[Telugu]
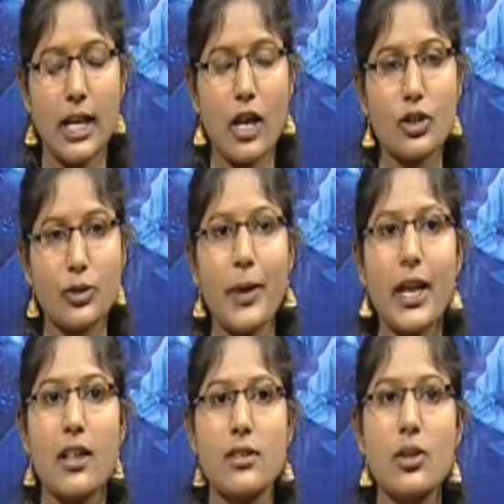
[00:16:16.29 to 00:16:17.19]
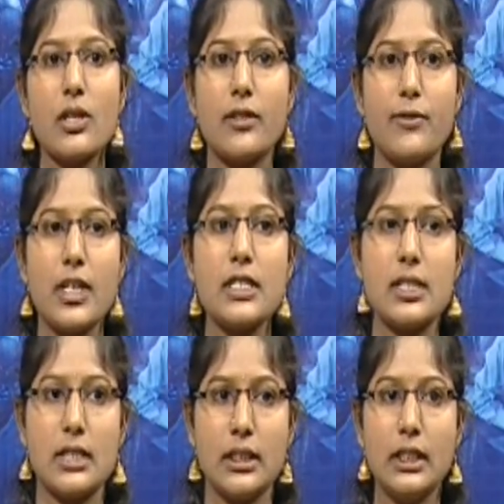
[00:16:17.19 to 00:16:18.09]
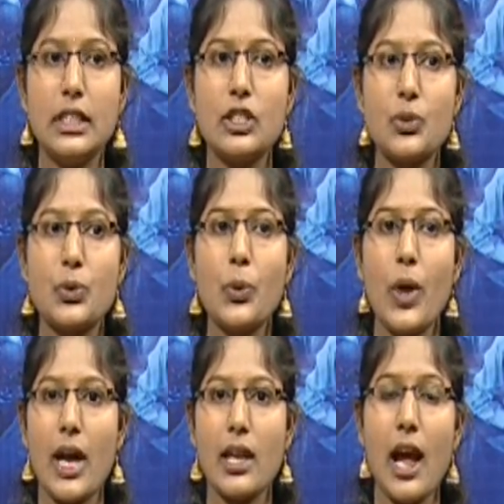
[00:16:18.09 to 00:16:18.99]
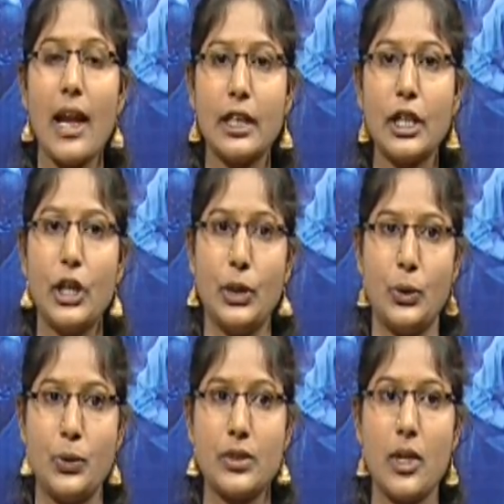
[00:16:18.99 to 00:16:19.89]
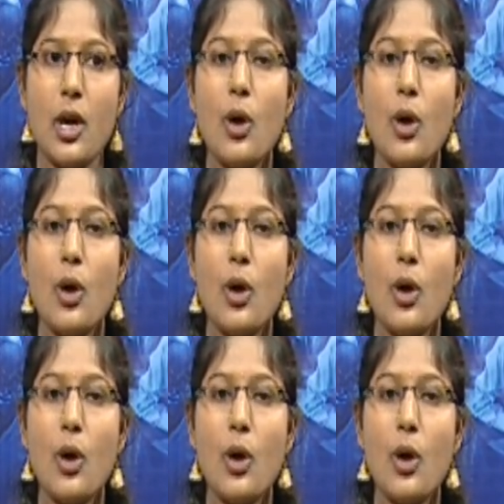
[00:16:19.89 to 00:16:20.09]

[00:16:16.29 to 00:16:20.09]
Hirschman also refers these two are alternatives.